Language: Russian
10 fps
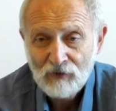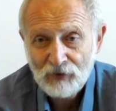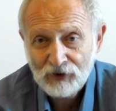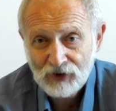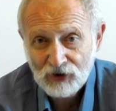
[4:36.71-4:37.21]

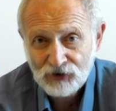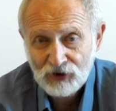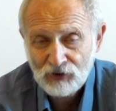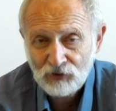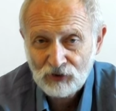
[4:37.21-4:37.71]
по
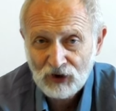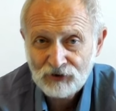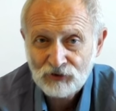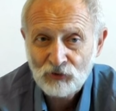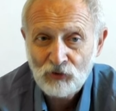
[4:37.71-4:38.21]
отношению к
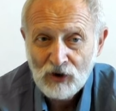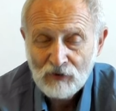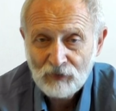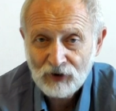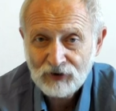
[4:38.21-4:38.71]
отцу,
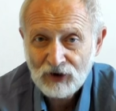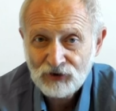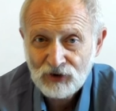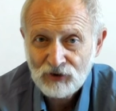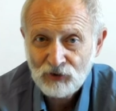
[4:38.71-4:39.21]
по
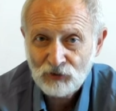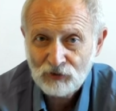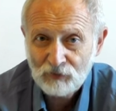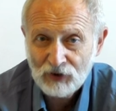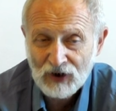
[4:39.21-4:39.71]
отношению
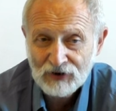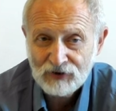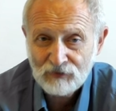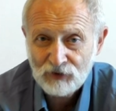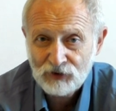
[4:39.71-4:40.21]
к
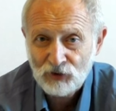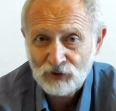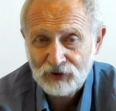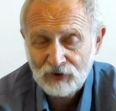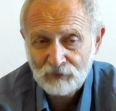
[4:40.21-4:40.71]
братьям и
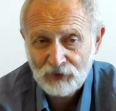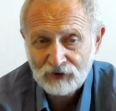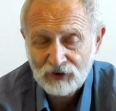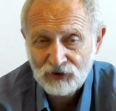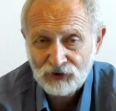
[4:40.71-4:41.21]
сестрам, по
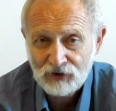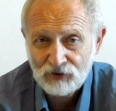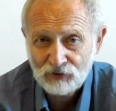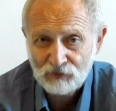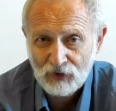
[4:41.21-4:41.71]

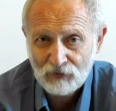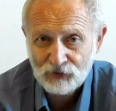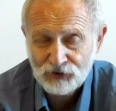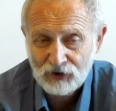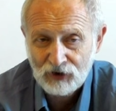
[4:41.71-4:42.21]
отношению к
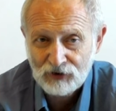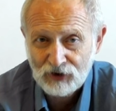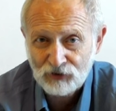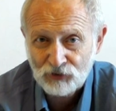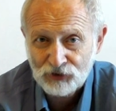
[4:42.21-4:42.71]
бабушке и
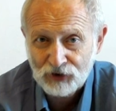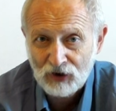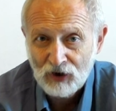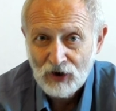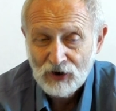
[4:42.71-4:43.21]
дедушке.